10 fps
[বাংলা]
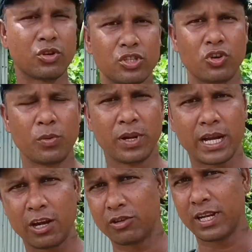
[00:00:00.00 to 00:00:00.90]
কিন্তু কপালে
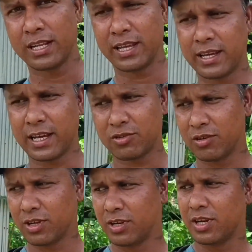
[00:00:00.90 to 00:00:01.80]
কালো তিলা থাকে আসলে
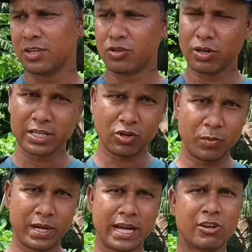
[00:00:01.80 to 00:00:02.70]
জংলি গাছে
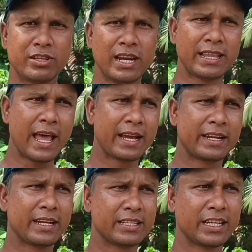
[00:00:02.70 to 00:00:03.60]
কপালে কালো তিলা থাকে
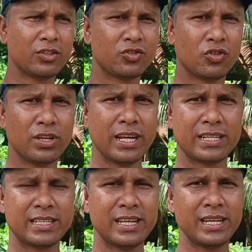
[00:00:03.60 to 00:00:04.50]
ঠিক আছে কিন্তু জংলি
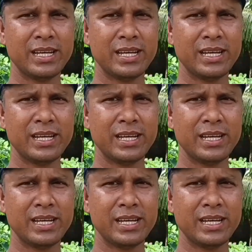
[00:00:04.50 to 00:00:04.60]
গাছের